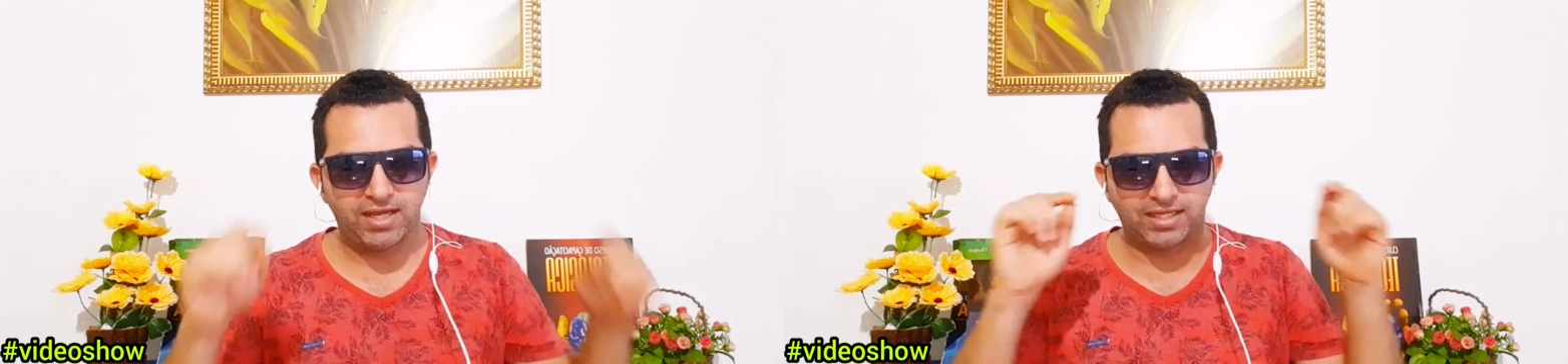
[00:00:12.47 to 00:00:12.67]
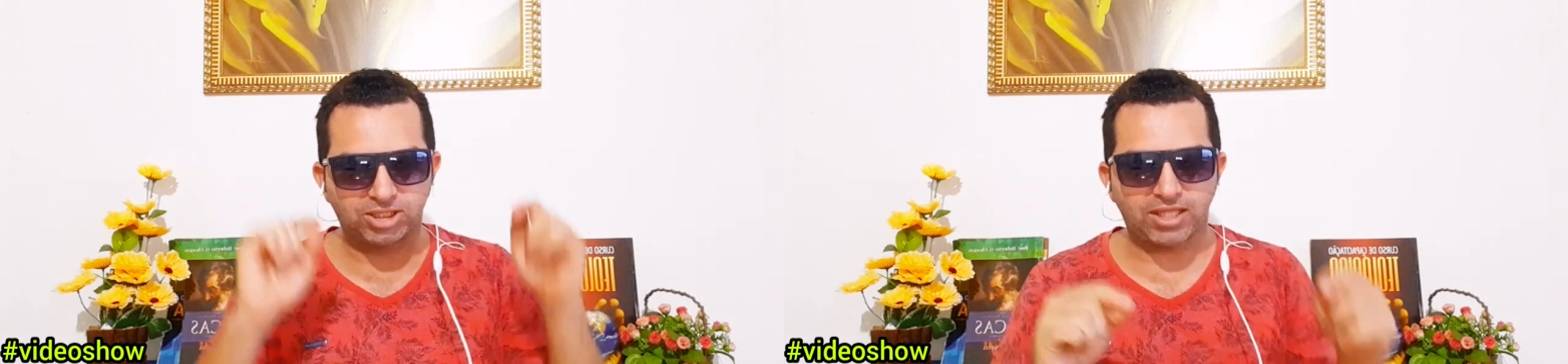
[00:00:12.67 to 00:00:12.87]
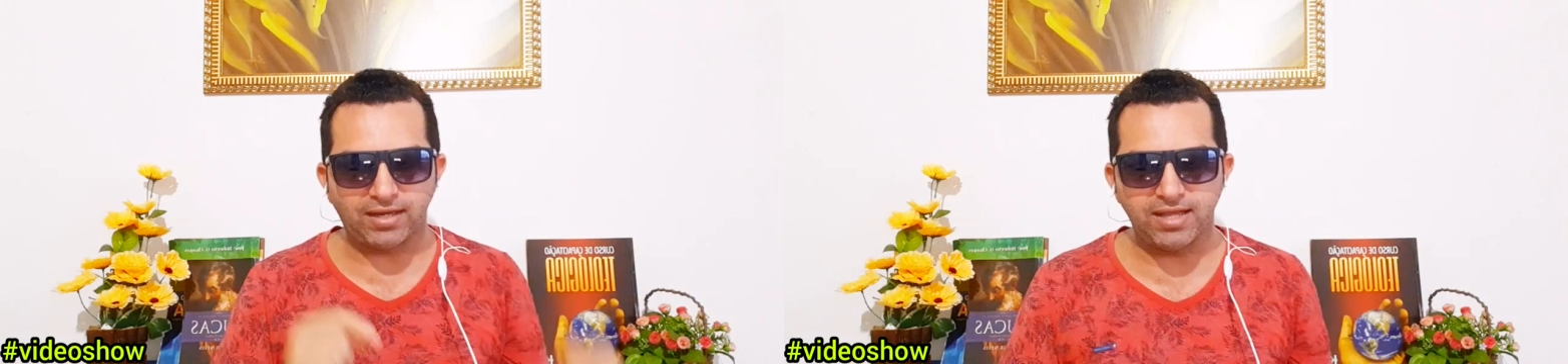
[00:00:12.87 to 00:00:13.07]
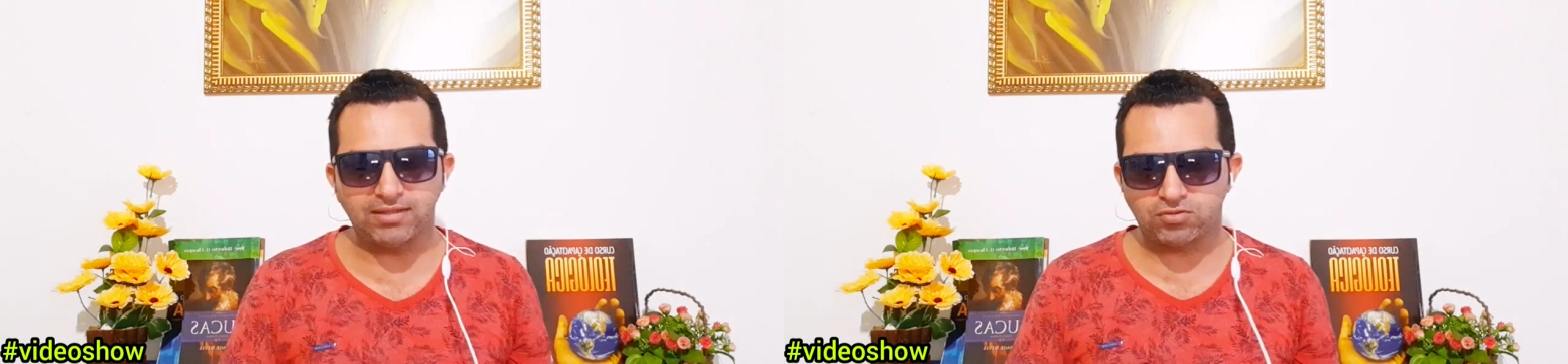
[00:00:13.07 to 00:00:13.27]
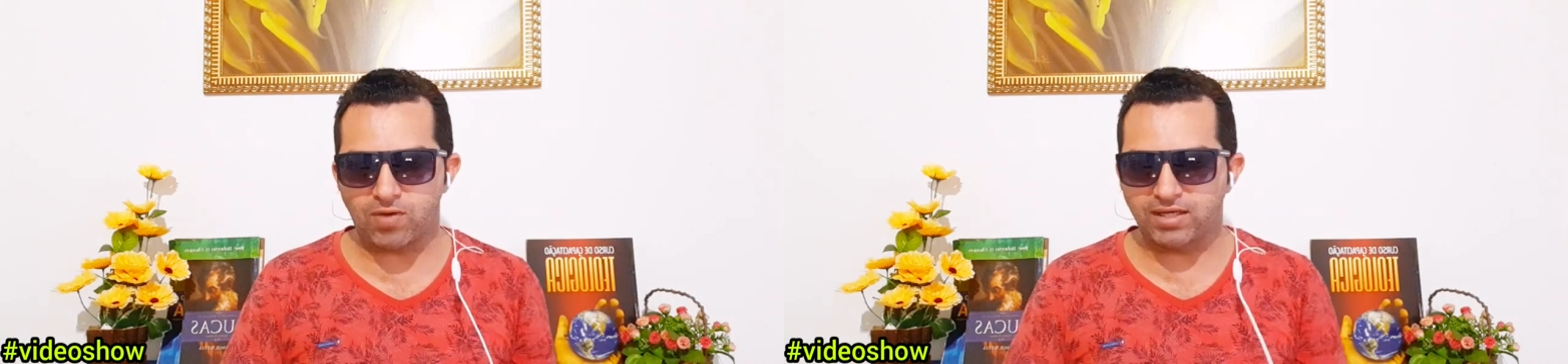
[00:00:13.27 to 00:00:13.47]
estarem
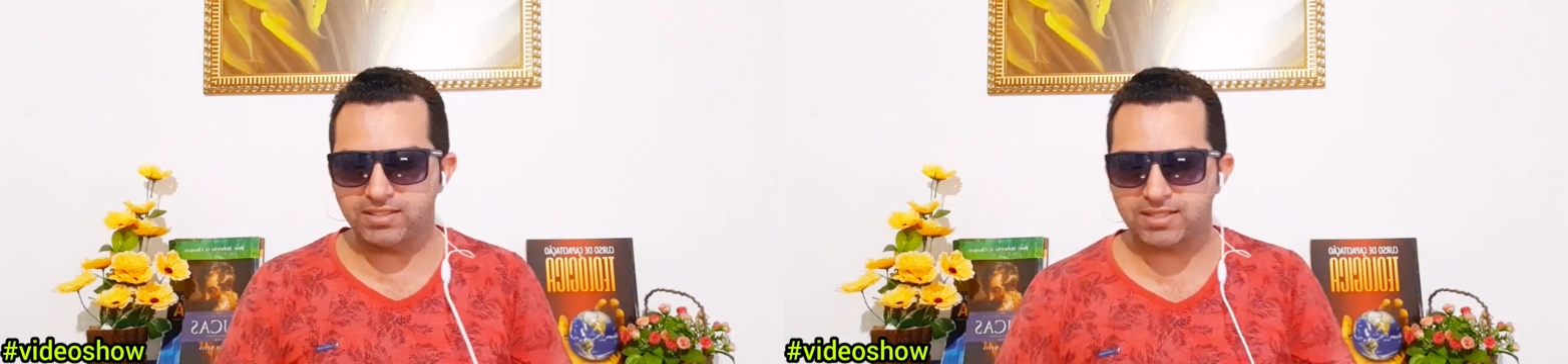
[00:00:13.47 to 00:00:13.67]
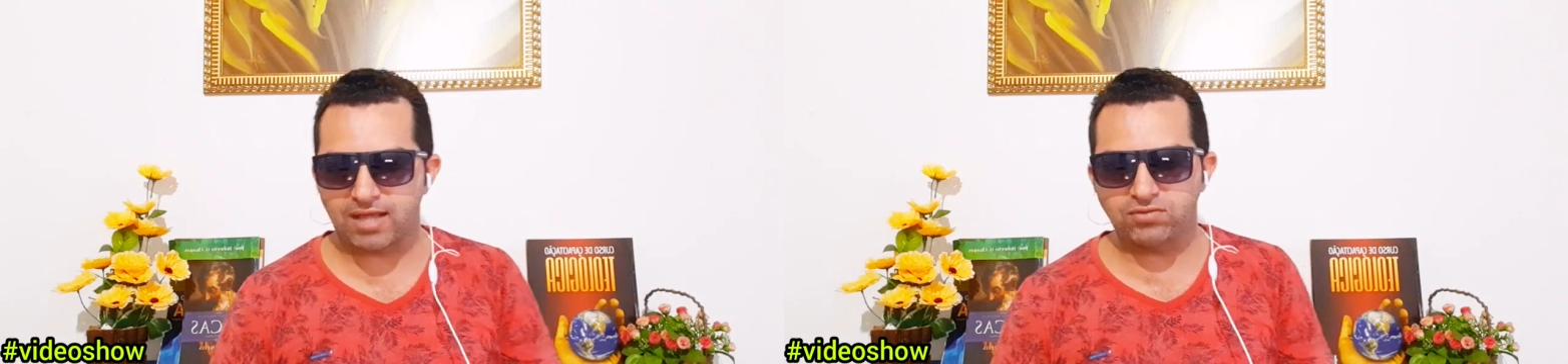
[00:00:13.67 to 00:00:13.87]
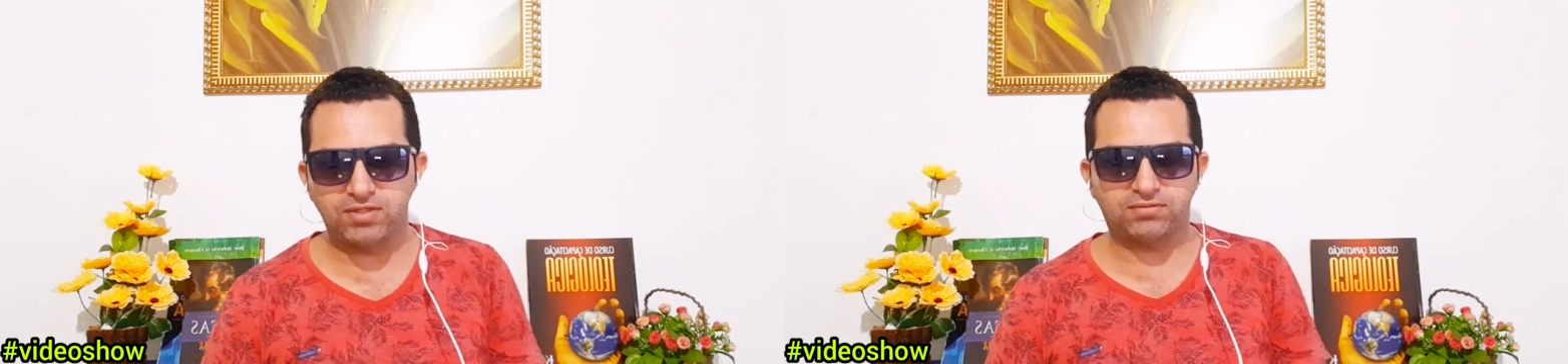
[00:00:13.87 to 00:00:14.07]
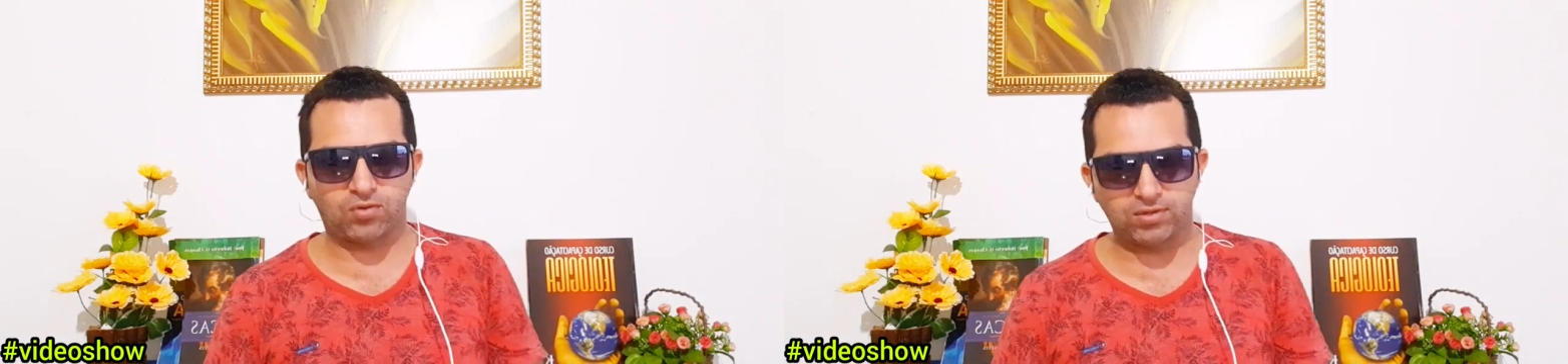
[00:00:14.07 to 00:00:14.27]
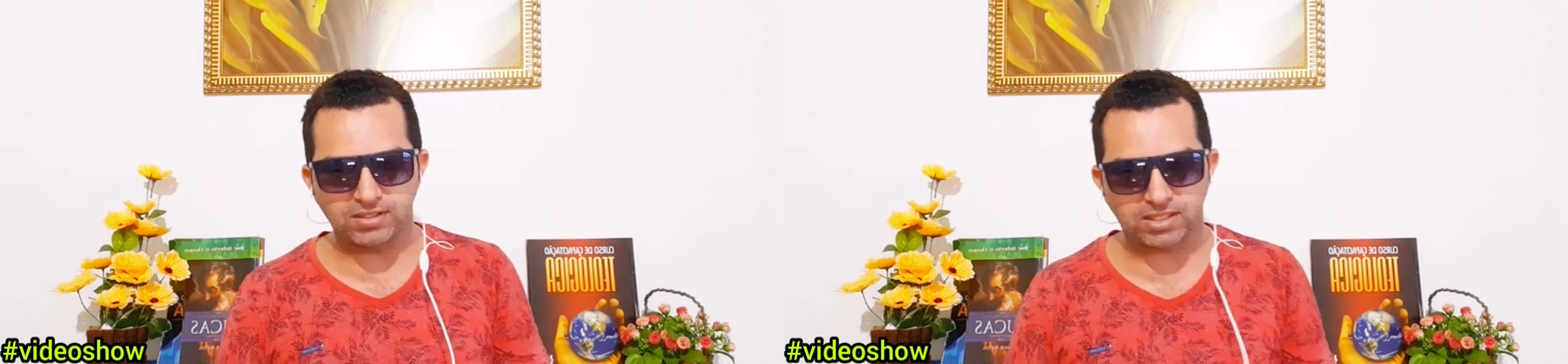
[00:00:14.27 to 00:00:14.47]
atualizados de
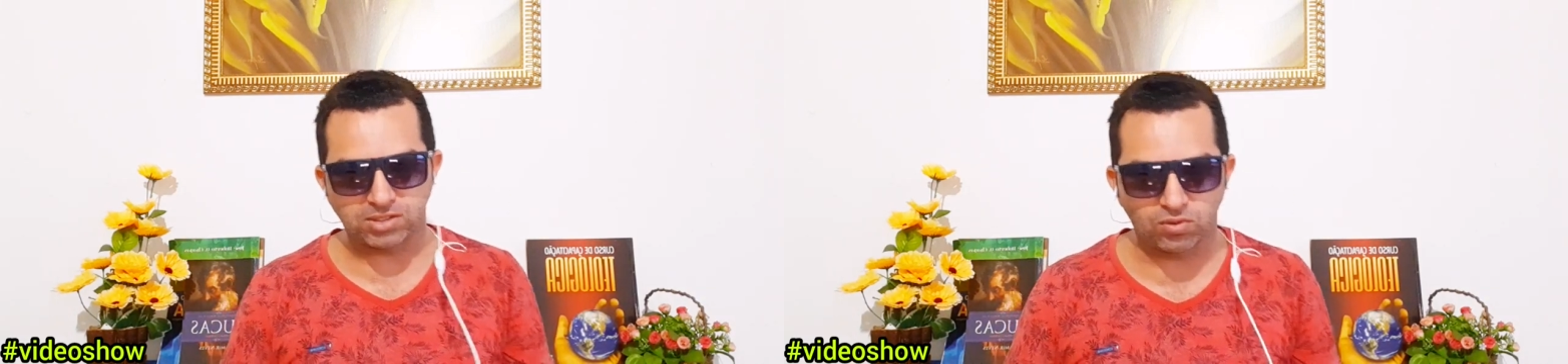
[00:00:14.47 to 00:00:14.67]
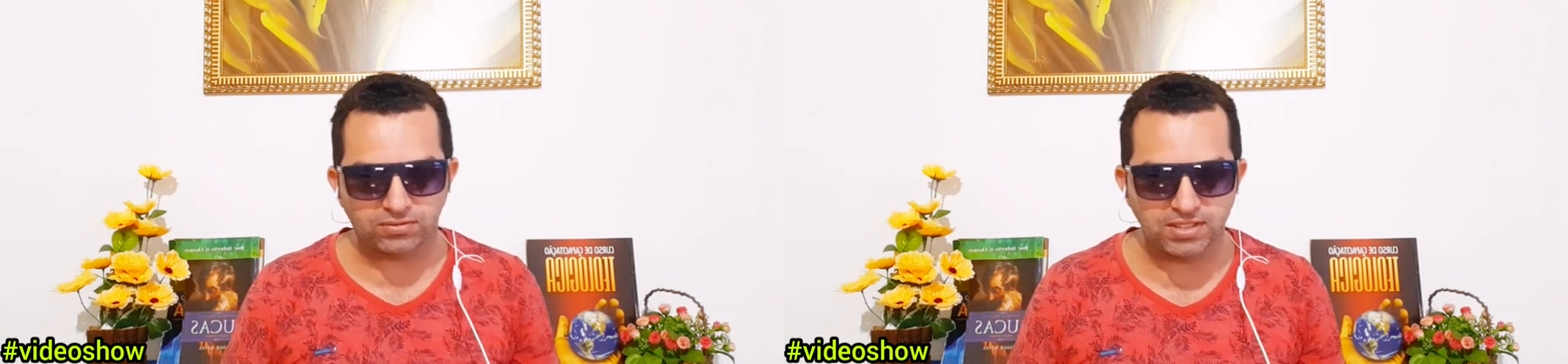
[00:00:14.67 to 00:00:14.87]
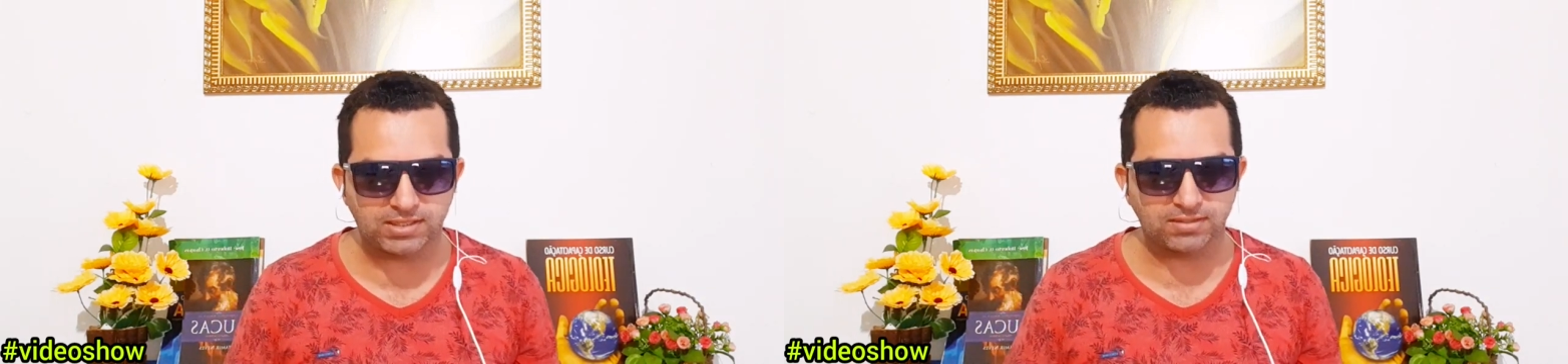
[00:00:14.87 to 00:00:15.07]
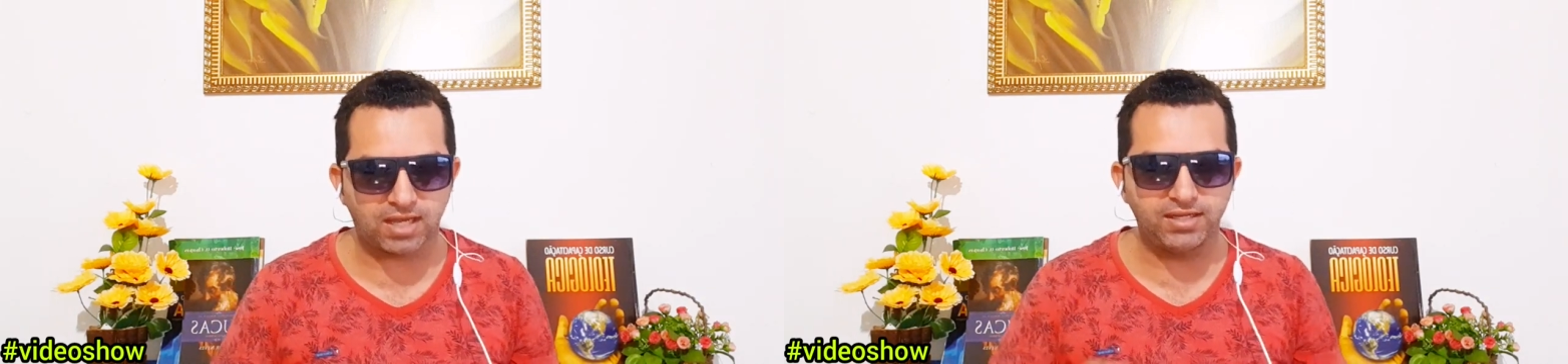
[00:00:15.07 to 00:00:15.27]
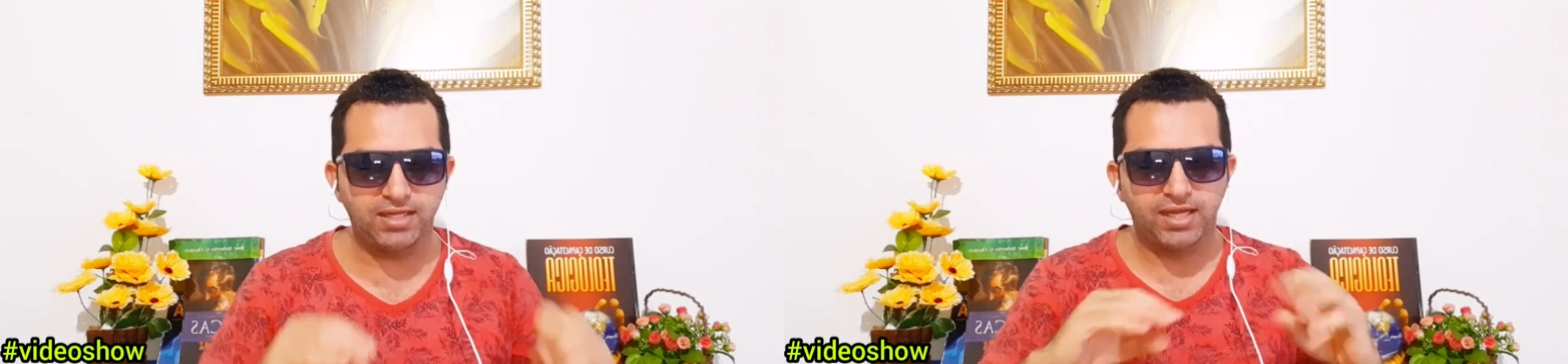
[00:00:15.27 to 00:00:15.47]
todas as notícias
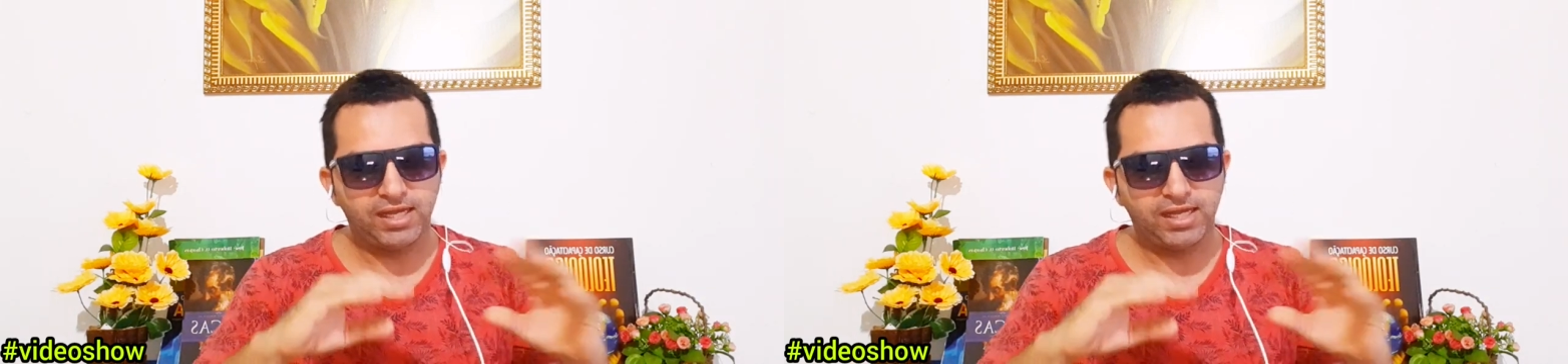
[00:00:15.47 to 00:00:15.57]
aí